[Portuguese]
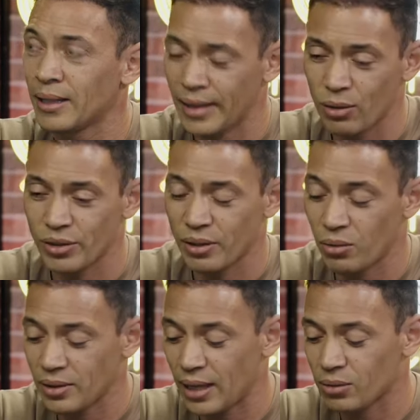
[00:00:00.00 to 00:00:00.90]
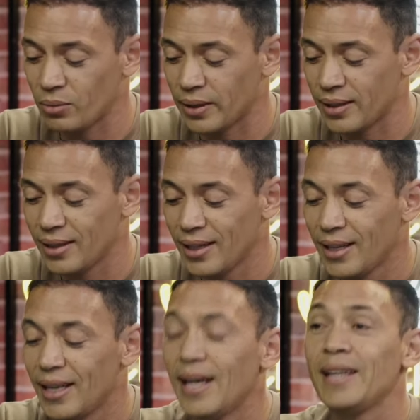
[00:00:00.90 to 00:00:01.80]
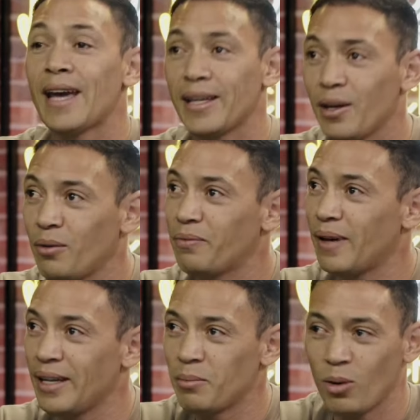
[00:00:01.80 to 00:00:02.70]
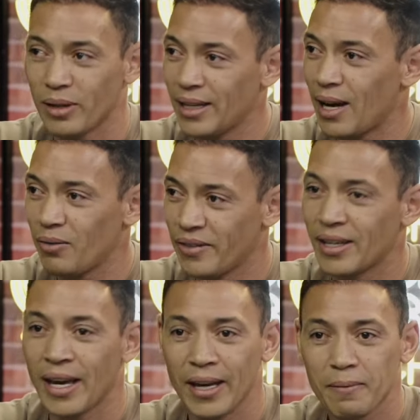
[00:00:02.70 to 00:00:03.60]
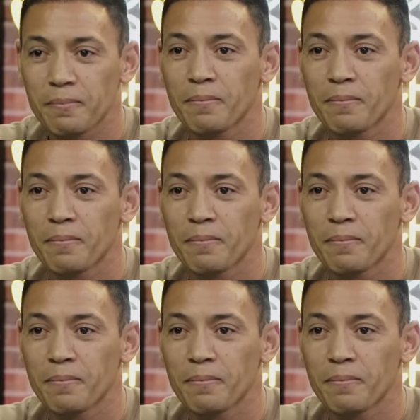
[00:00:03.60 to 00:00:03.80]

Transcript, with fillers: Até hoje tenho um contato com ele. E aí eu falei, bom, legal, fiquei.